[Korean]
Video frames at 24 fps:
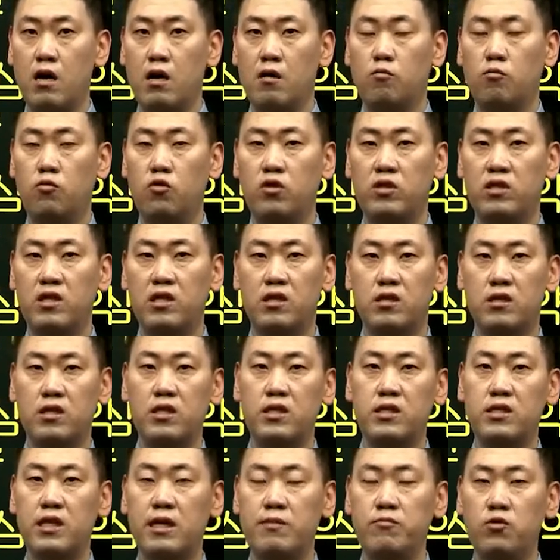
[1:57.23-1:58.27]
물론 이제
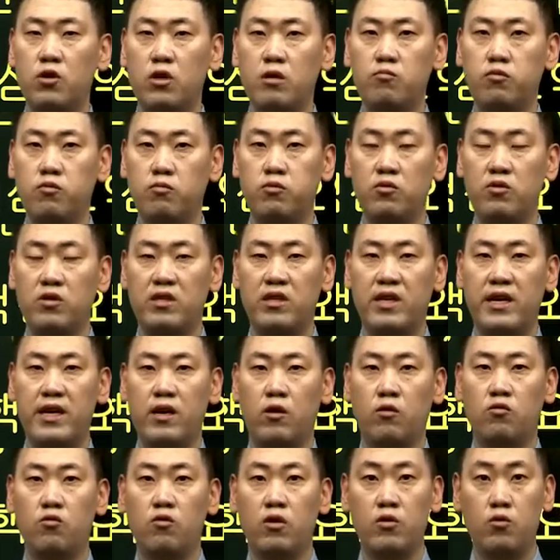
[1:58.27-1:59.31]
시스템적인 부분들의
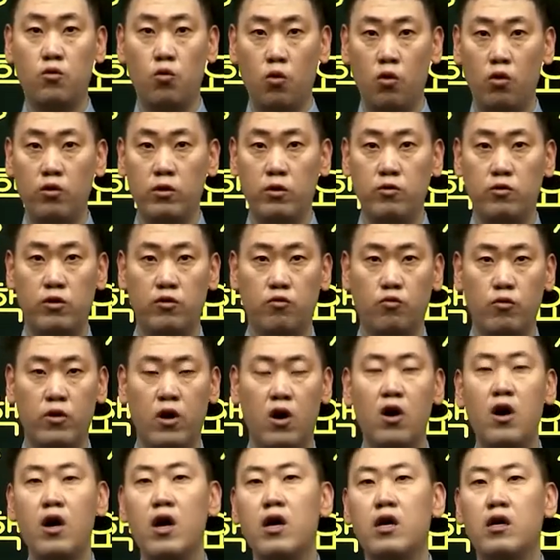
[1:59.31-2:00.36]
어떤 용어들도 있고요.